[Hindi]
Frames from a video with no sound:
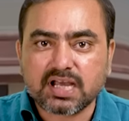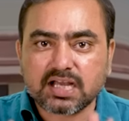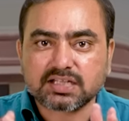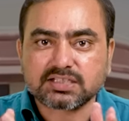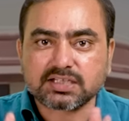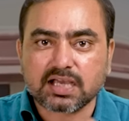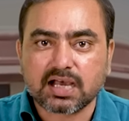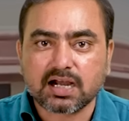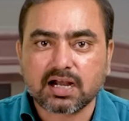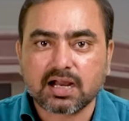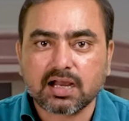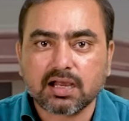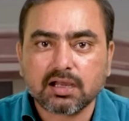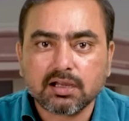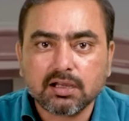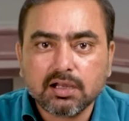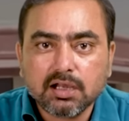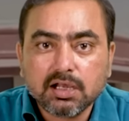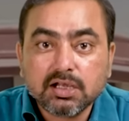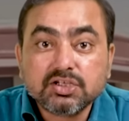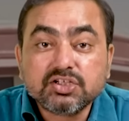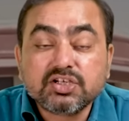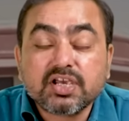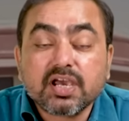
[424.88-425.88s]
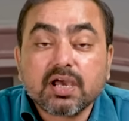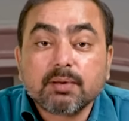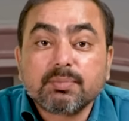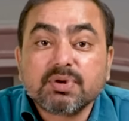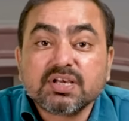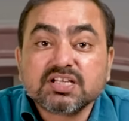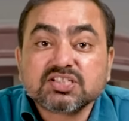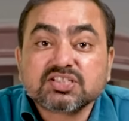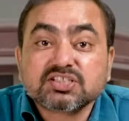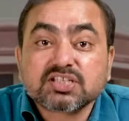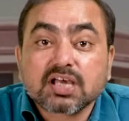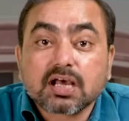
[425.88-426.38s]
लिया जा रहा है यह
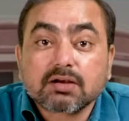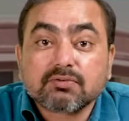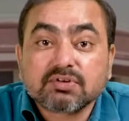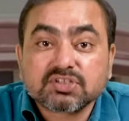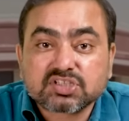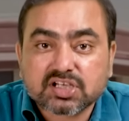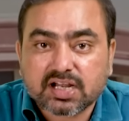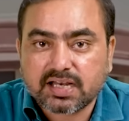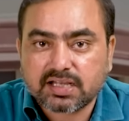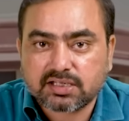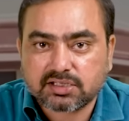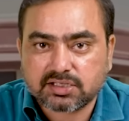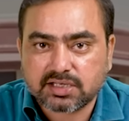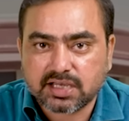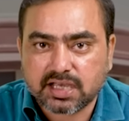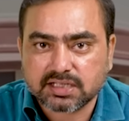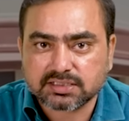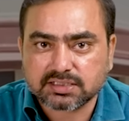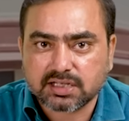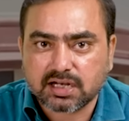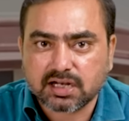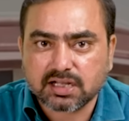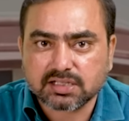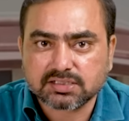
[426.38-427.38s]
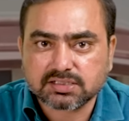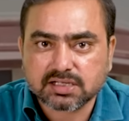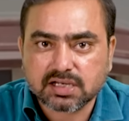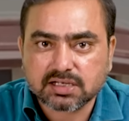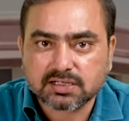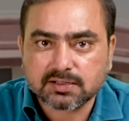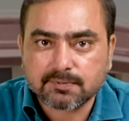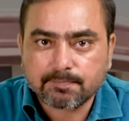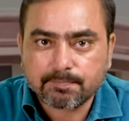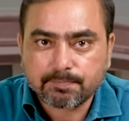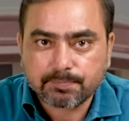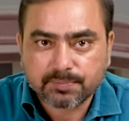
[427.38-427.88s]
भी सार्वजनिक किया जाना
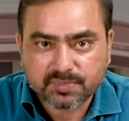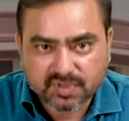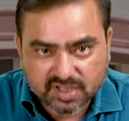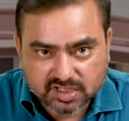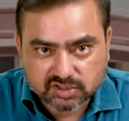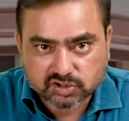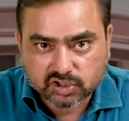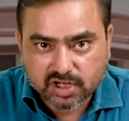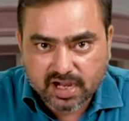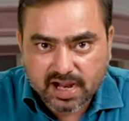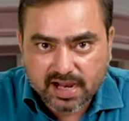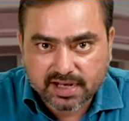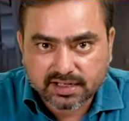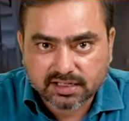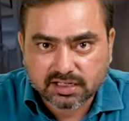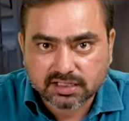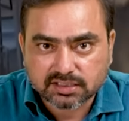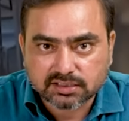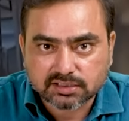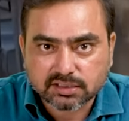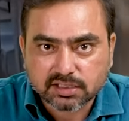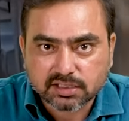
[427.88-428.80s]
चाहिए इतना ही नहीं